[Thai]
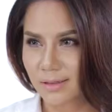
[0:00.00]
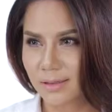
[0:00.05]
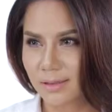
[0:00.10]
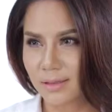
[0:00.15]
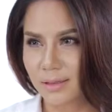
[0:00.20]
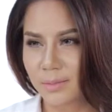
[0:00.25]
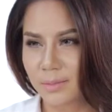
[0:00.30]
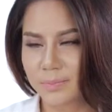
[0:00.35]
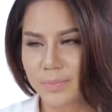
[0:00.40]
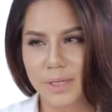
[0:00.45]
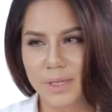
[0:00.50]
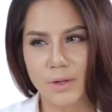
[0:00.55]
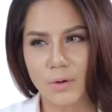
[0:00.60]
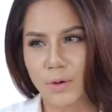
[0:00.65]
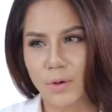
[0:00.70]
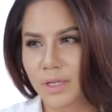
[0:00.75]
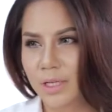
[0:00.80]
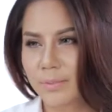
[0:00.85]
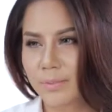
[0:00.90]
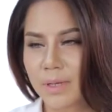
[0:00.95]
กคือเป็น
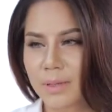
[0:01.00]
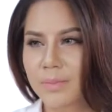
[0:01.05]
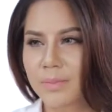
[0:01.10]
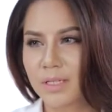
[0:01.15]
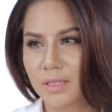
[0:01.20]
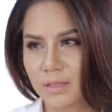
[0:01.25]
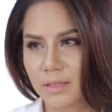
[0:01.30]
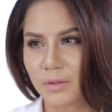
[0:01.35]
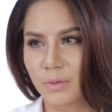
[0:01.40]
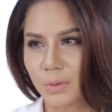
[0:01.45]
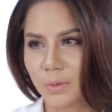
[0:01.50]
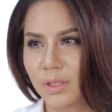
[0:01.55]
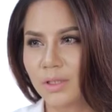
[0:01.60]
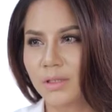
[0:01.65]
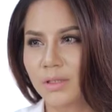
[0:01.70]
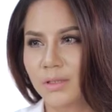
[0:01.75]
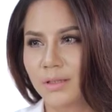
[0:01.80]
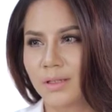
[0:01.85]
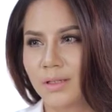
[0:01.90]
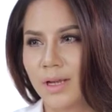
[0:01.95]
คนที่ไม่มีสิว
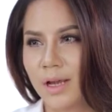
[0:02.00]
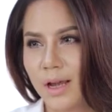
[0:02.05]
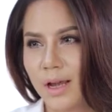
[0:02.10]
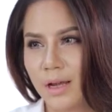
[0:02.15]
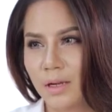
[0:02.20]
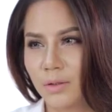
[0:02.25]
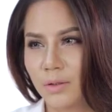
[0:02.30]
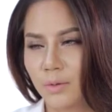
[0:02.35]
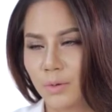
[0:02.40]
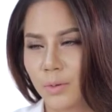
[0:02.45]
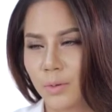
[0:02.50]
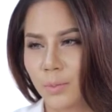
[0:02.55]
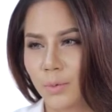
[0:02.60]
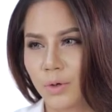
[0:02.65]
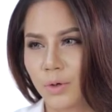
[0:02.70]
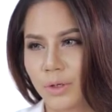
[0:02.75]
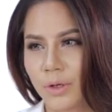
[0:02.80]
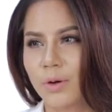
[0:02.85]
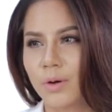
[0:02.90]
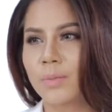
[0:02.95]
เลยรูขุม
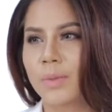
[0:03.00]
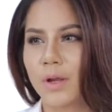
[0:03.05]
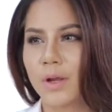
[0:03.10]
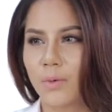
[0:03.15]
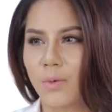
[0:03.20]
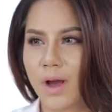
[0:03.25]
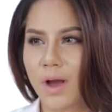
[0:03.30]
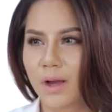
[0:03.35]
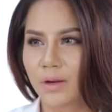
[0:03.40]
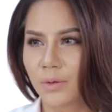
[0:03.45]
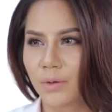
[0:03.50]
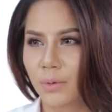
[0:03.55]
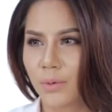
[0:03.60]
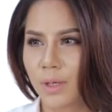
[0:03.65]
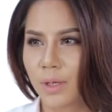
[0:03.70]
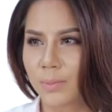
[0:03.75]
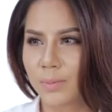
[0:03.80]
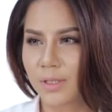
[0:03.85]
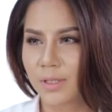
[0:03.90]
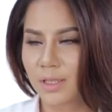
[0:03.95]
ขนก็ไม่กว้าง
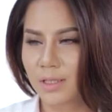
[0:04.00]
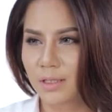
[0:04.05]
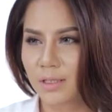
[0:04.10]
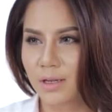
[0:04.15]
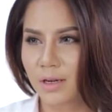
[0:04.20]
ด้วย เพื่อน